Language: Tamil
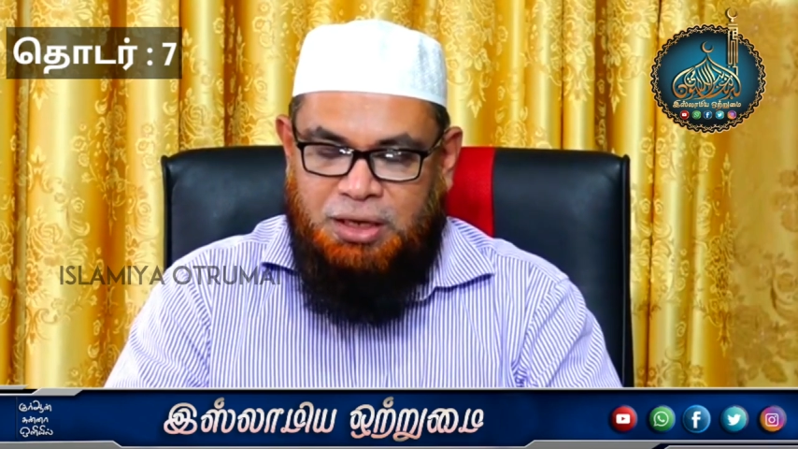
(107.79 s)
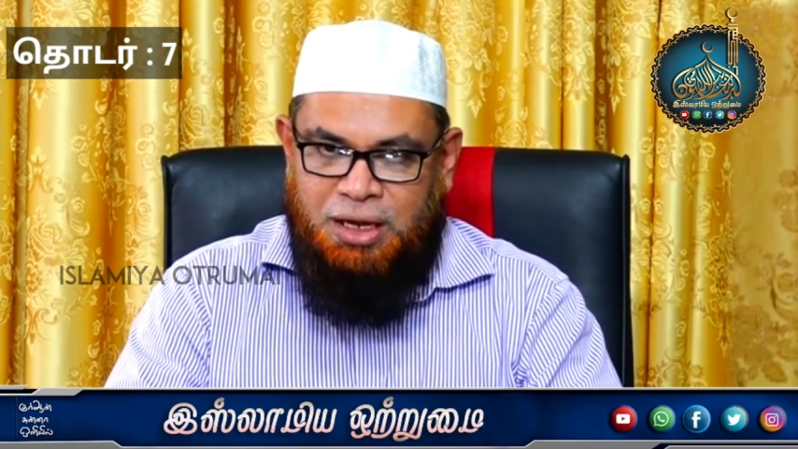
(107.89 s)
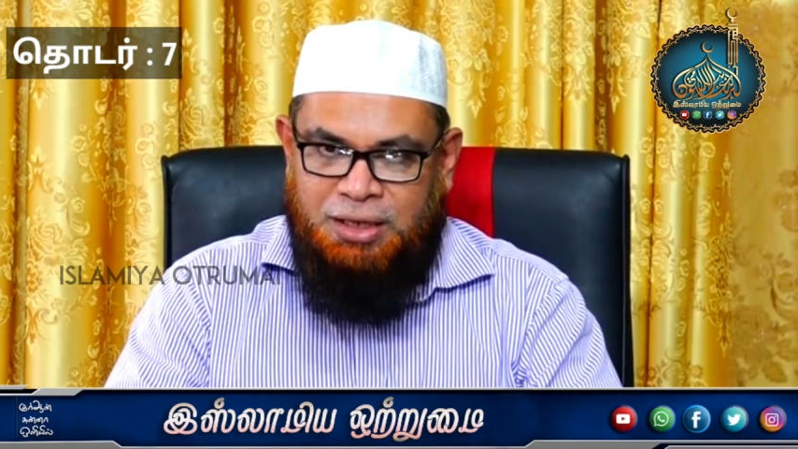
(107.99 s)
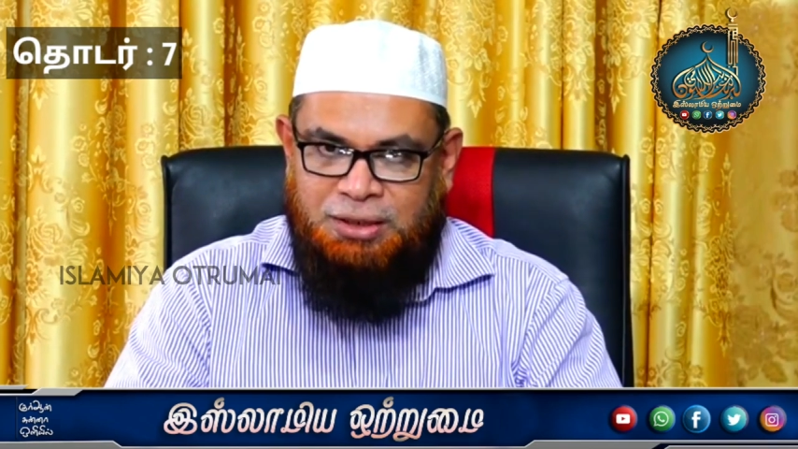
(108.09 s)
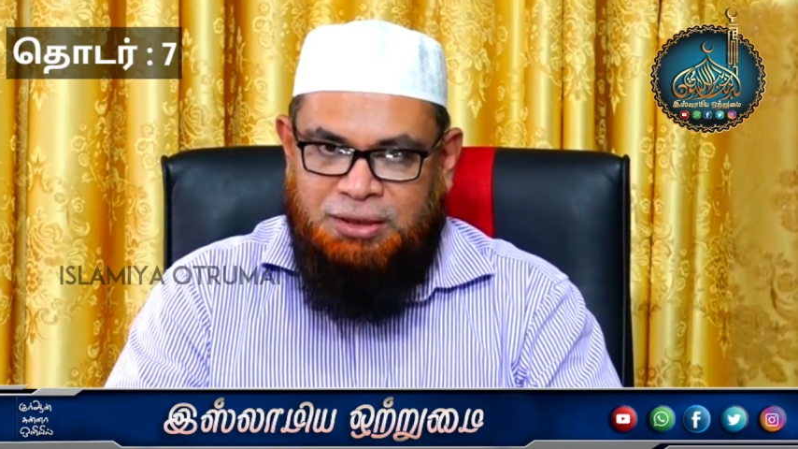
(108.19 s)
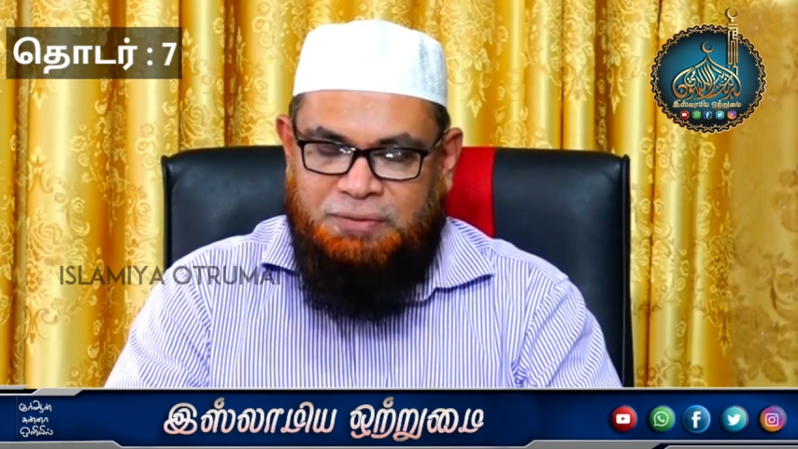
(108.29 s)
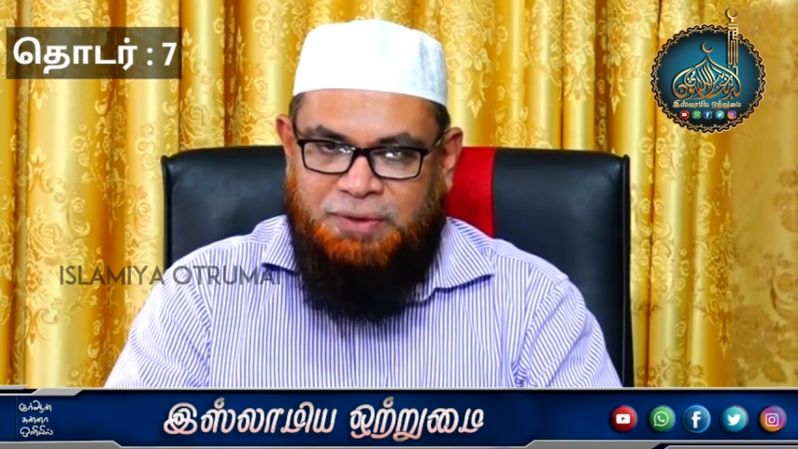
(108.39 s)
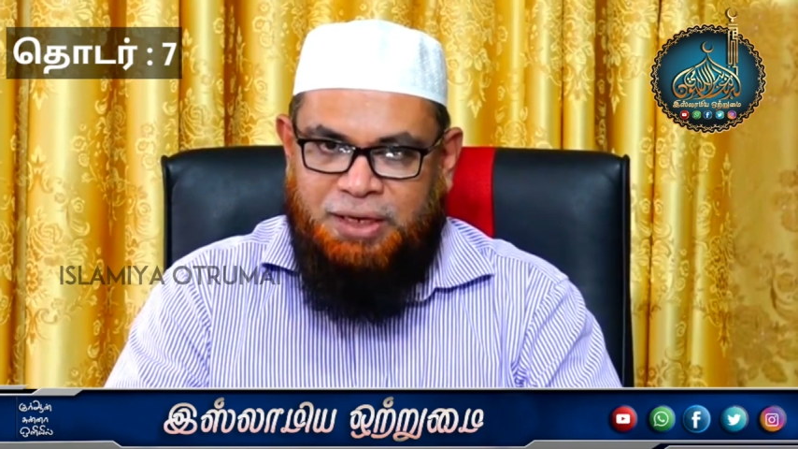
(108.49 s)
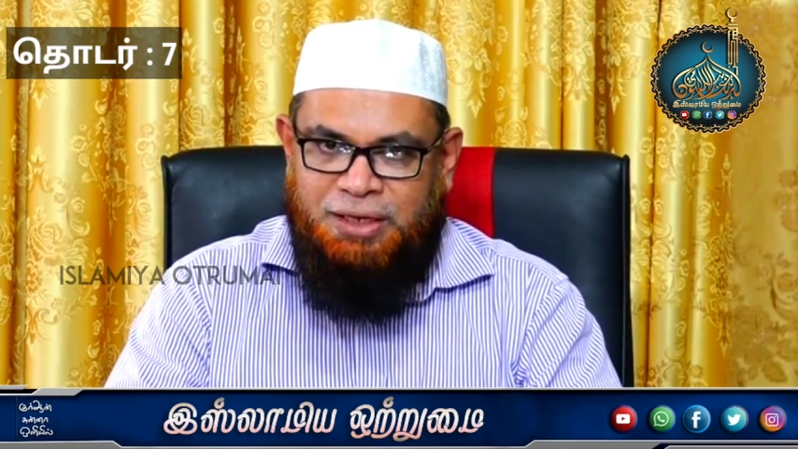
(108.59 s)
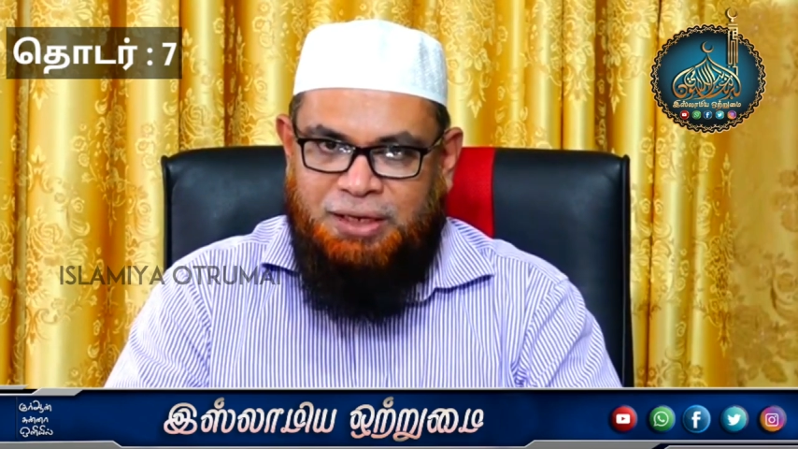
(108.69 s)
நான்கு
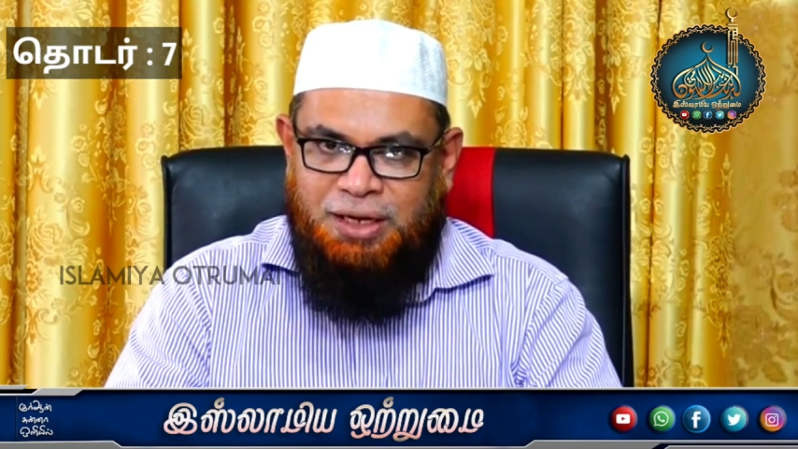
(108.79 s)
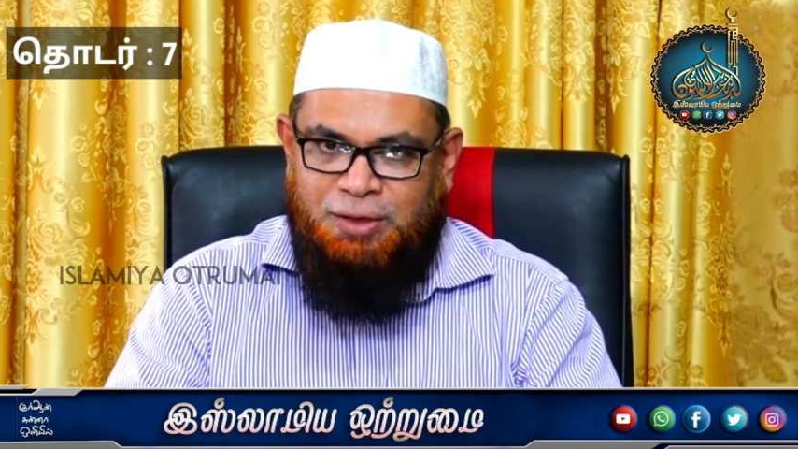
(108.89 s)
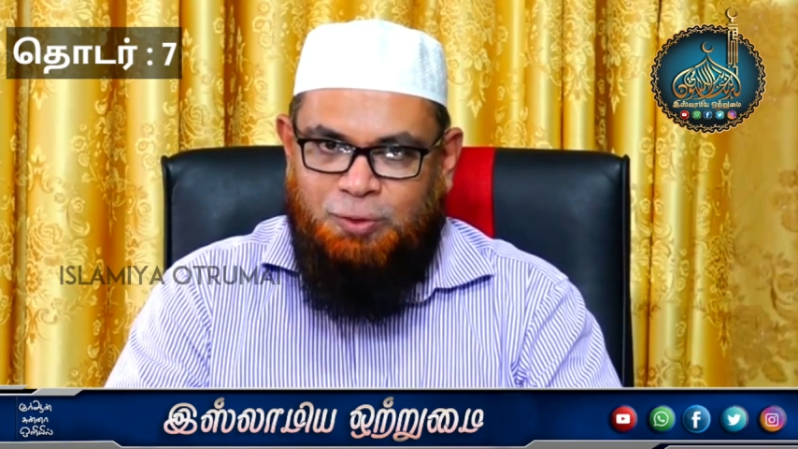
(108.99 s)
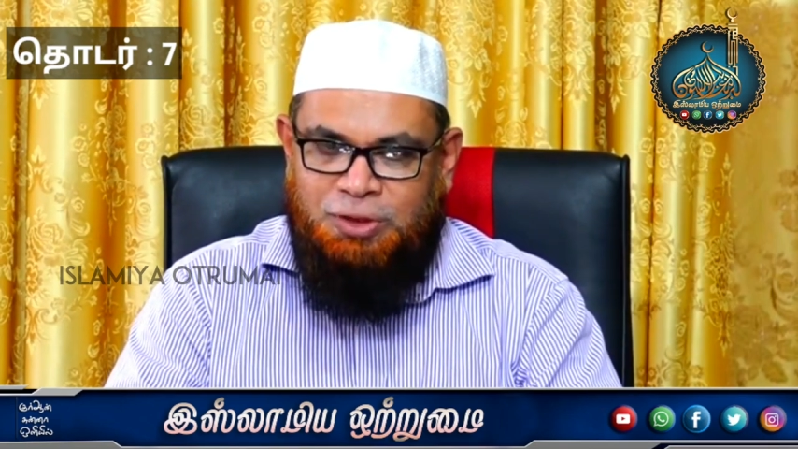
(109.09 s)
வரையிலான